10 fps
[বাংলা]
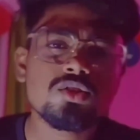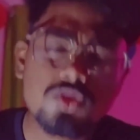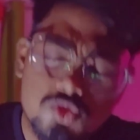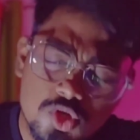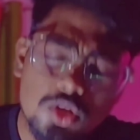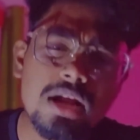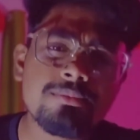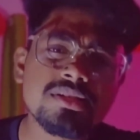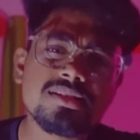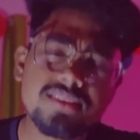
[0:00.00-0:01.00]
সো চলো আর
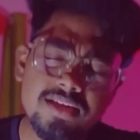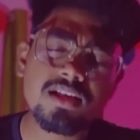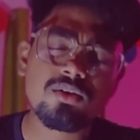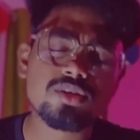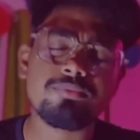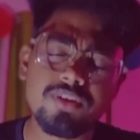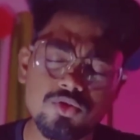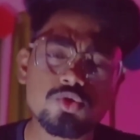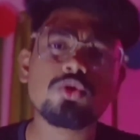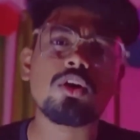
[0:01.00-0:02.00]
বেশি দেরি না করে
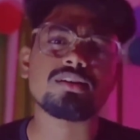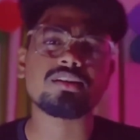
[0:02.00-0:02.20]
ভিডিও শুরু করা